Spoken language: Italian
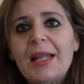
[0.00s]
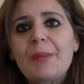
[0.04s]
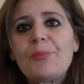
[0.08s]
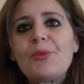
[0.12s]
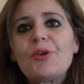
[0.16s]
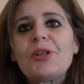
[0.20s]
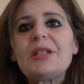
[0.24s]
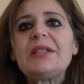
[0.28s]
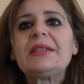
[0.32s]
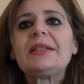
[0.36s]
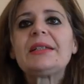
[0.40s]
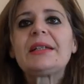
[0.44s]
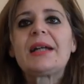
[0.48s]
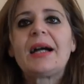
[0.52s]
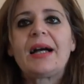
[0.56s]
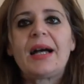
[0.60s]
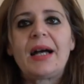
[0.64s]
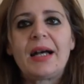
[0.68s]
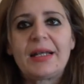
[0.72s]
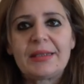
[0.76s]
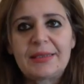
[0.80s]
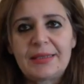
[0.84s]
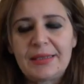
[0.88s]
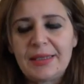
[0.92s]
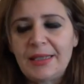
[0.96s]

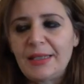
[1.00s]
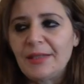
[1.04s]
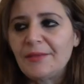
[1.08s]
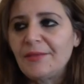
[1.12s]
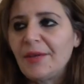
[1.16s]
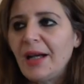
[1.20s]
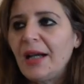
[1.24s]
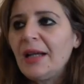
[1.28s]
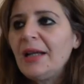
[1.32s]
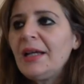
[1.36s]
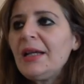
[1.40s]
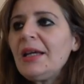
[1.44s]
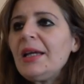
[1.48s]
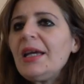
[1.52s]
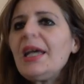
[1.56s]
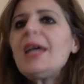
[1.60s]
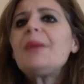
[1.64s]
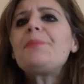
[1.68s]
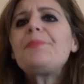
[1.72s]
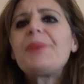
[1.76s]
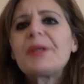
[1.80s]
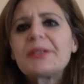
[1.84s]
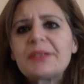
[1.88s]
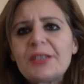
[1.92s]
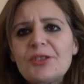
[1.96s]
politica attiva attiva
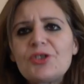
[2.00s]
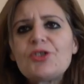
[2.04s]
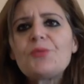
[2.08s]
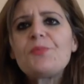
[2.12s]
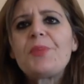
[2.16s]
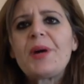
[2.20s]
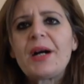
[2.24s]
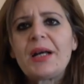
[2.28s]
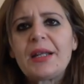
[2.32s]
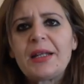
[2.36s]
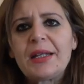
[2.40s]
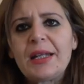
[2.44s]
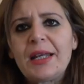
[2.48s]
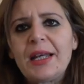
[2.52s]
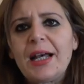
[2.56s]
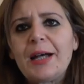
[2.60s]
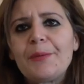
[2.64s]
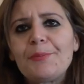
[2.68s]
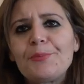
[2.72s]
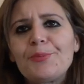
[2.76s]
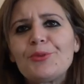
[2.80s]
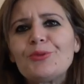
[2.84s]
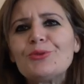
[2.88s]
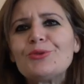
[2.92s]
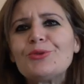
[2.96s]
e partecipare
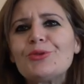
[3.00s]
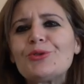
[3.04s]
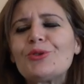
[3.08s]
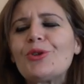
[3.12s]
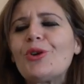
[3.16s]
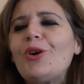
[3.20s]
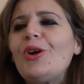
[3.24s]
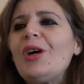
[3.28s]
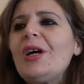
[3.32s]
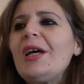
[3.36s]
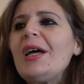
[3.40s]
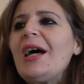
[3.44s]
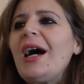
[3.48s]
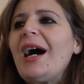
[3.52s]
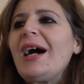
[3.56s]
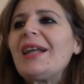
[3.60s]
appunto